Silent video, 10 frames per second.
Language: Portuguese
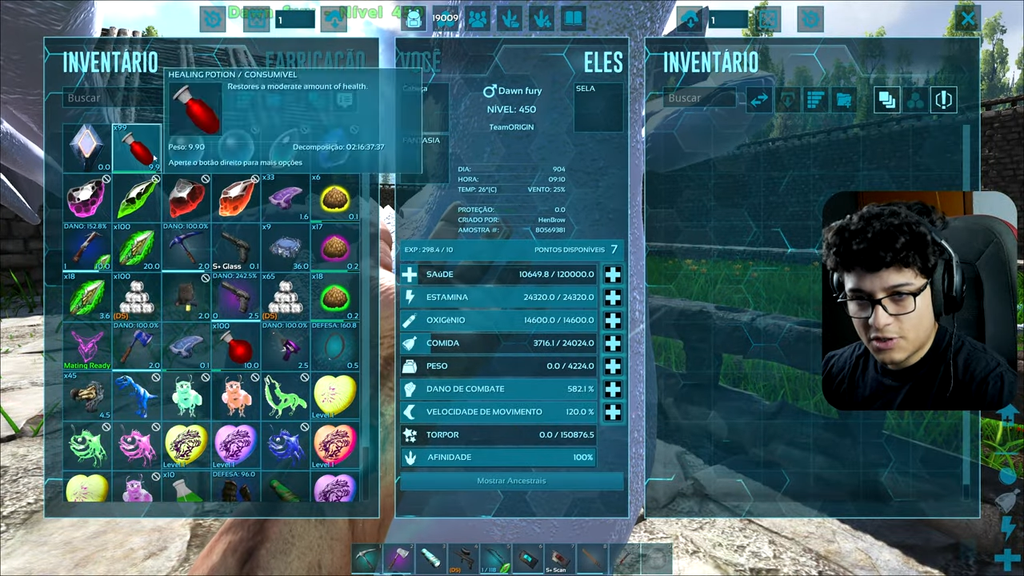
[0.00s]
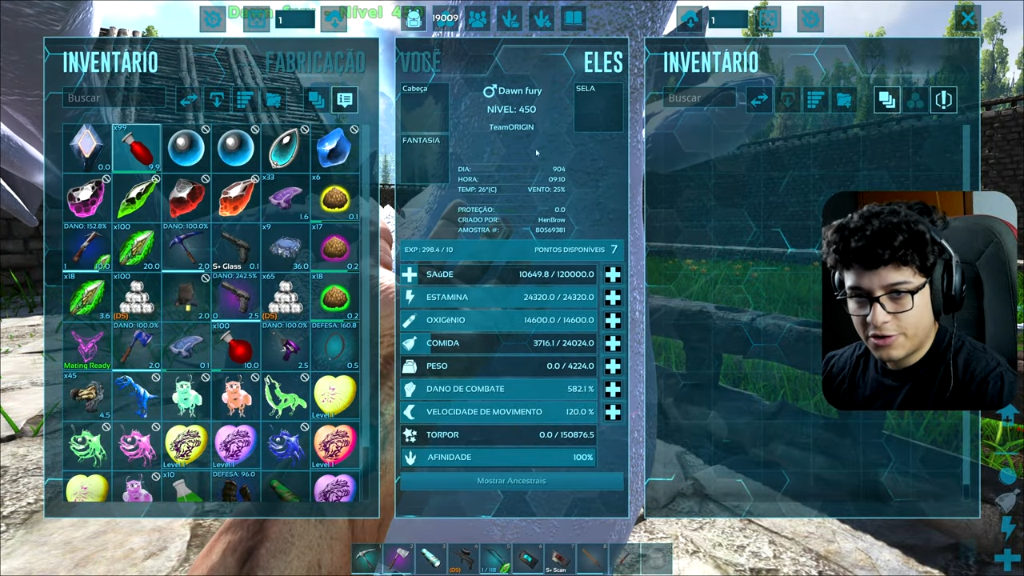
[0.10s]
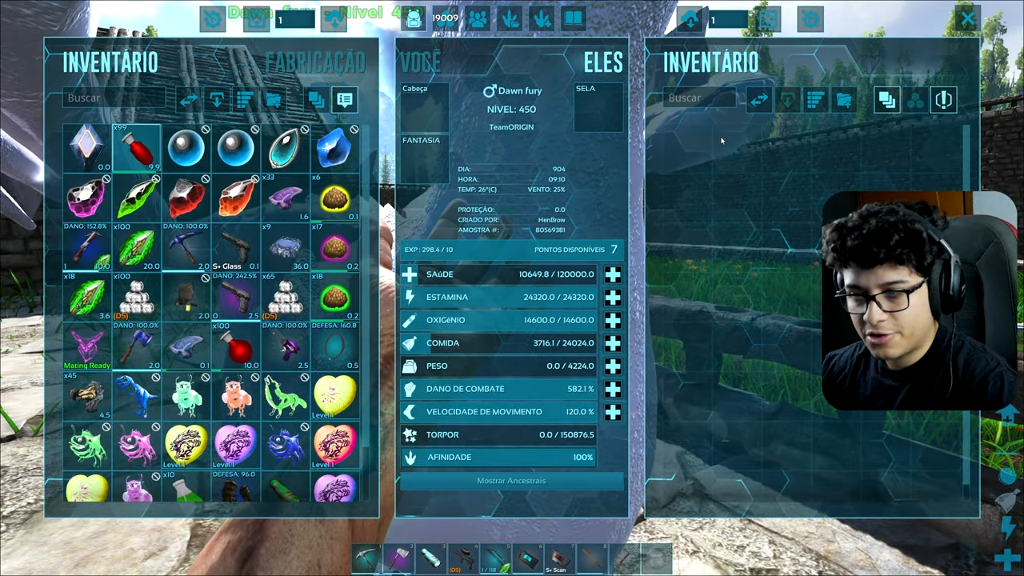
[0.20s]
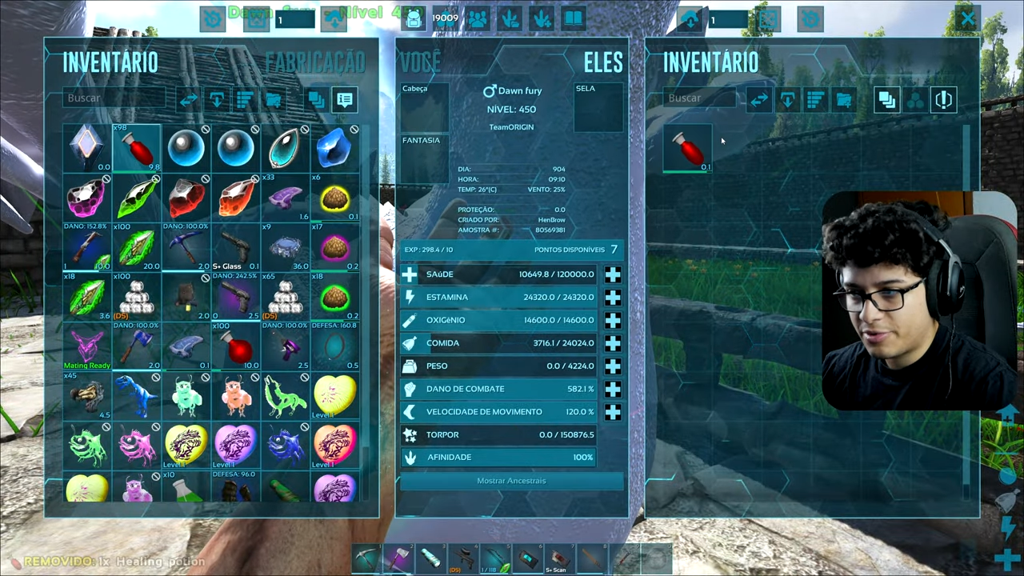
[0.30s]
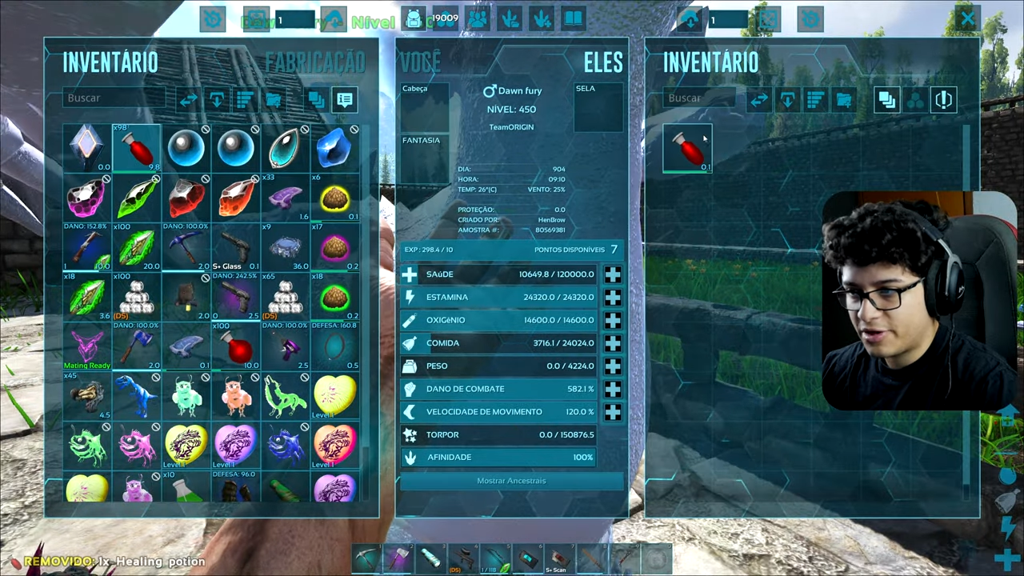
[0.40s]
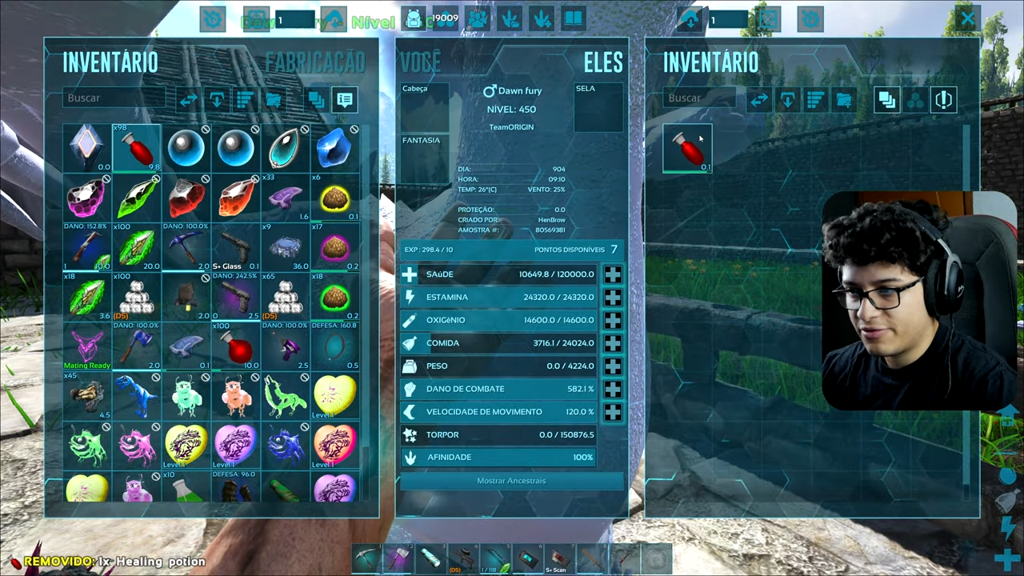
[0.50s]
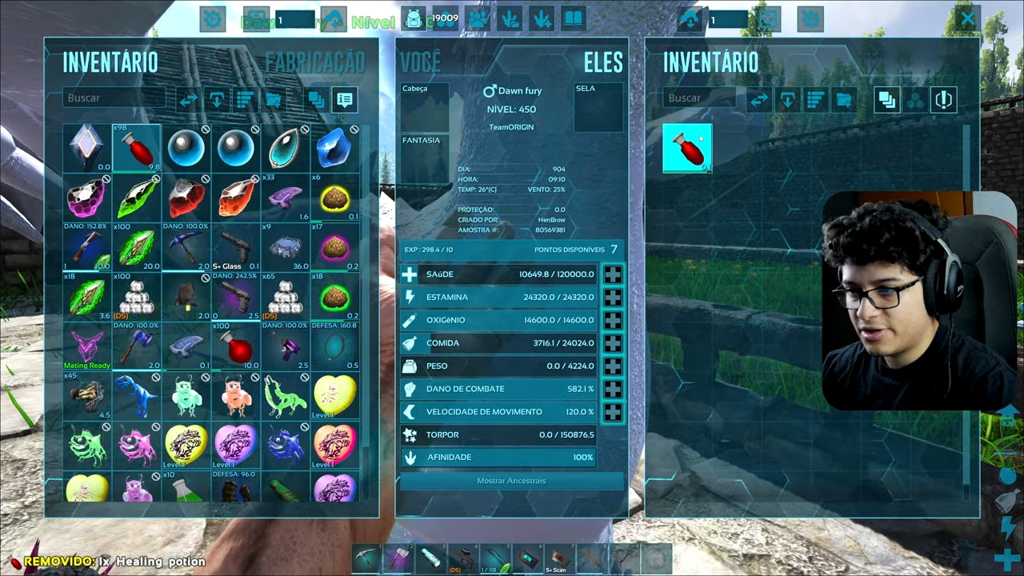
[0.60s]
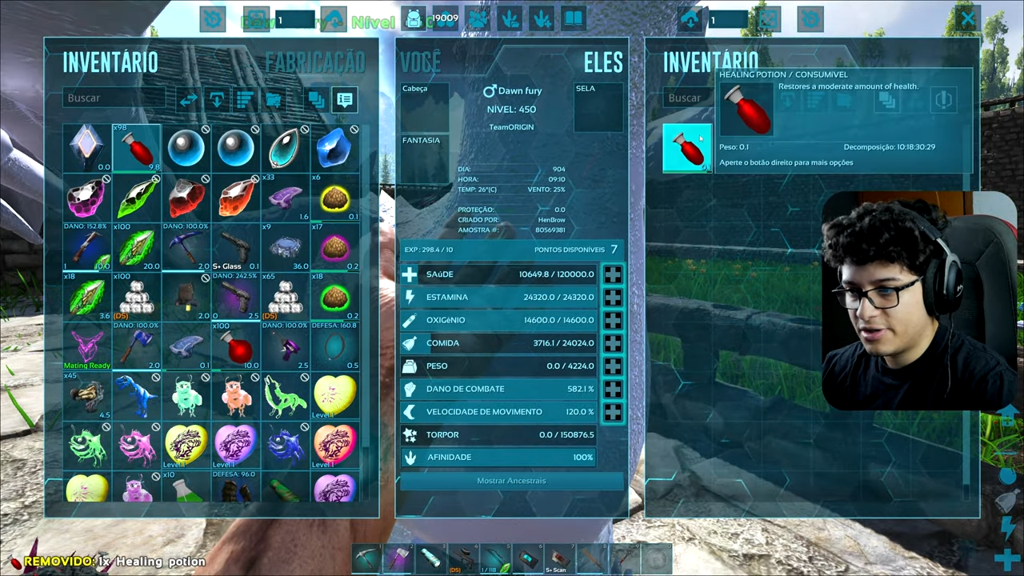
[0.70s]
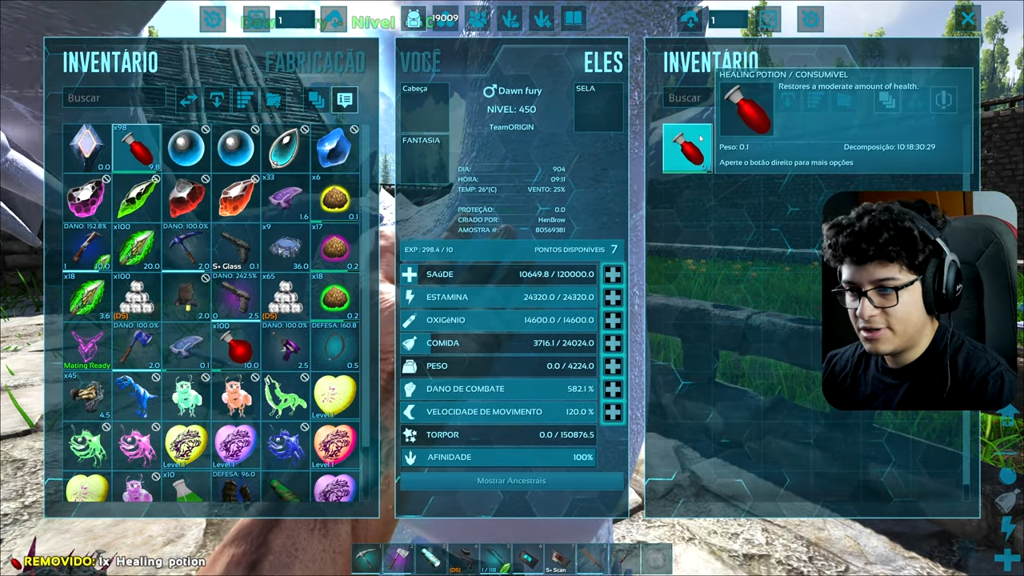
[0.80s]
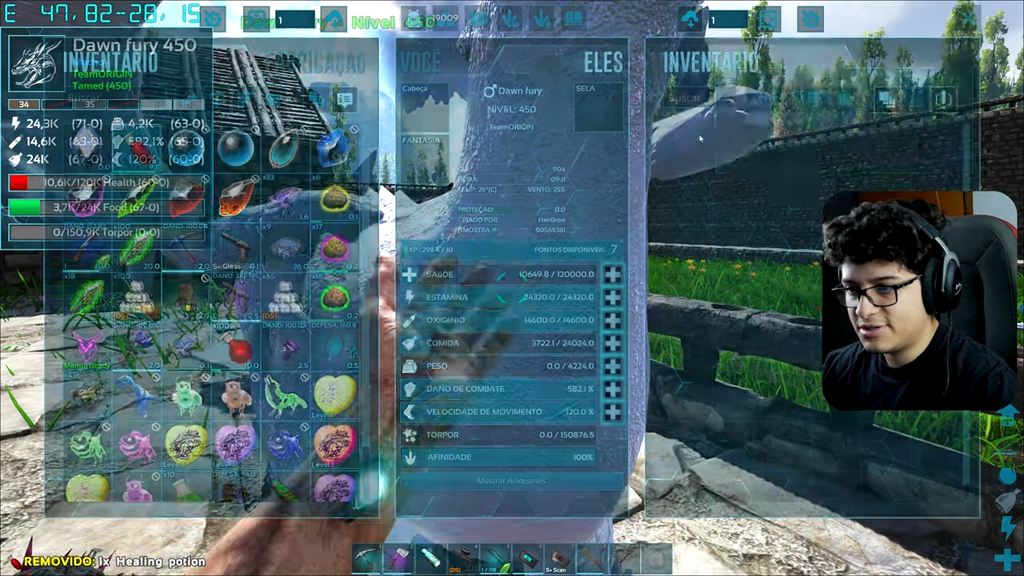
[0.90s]
Recuperar a vida
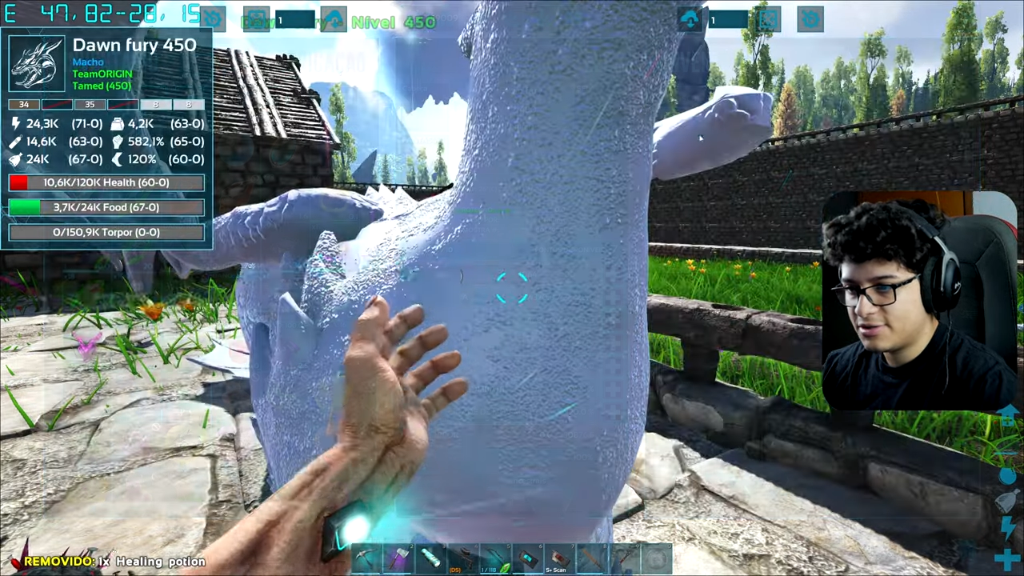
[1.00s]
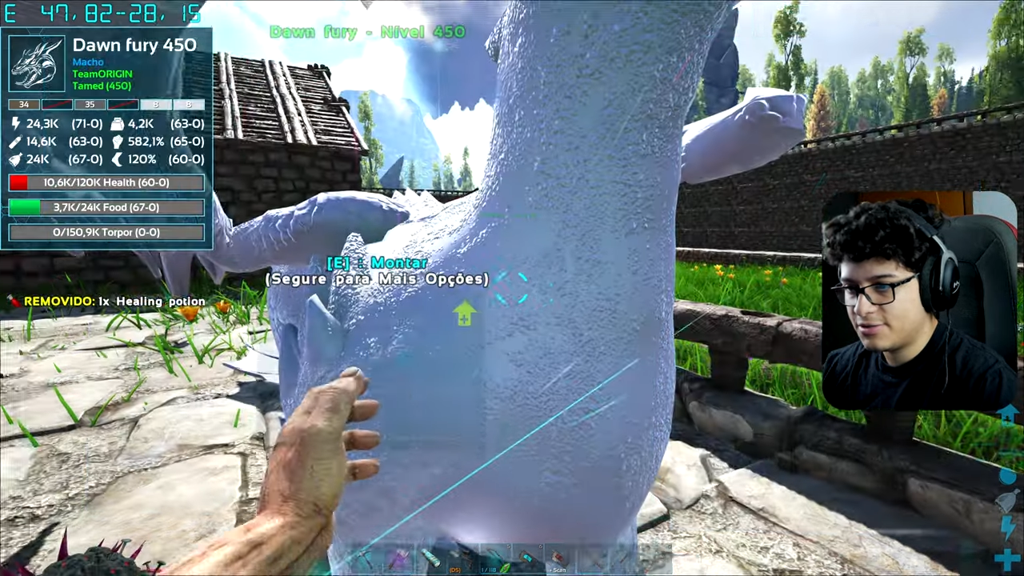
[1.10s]
deles, né?